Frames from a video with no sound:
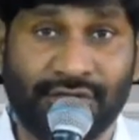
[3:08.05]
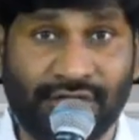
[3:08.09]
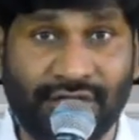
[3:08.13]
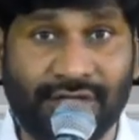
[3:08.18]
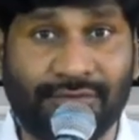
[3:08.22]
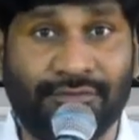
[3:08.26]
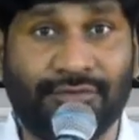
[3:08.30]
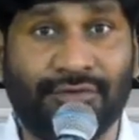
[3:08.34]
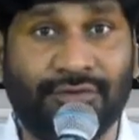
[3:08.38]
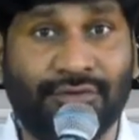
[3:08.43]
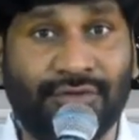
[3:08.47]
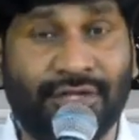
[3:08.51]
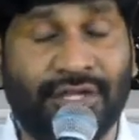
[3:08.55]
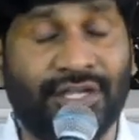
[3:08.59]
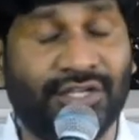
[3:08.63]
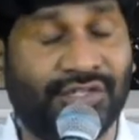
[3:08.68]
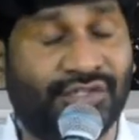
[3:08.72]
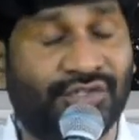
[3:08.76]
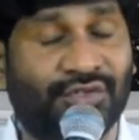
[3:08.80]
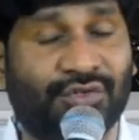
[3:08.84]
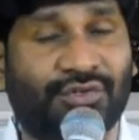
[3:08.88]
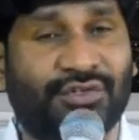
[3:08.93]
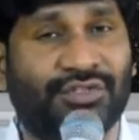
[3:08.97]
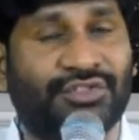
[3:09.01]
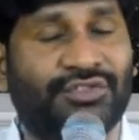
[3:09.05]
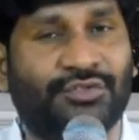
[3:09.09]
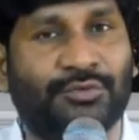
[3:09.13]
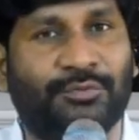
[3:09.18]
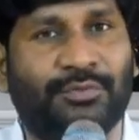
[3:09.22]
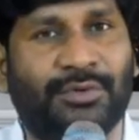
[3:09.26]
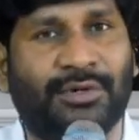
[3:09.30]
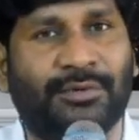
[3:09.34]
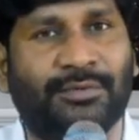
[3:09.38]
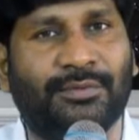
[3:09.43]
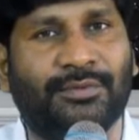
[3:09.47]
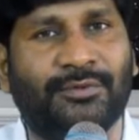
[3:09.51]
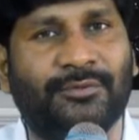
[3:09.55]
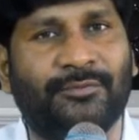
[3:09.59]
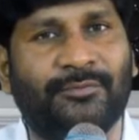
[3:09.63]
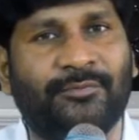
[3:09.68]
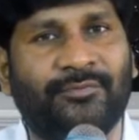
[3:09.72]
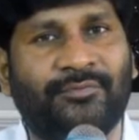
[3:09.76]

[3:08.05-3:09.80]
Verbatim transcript: దేవుడు యేసుక్రీస్తు ప్రభు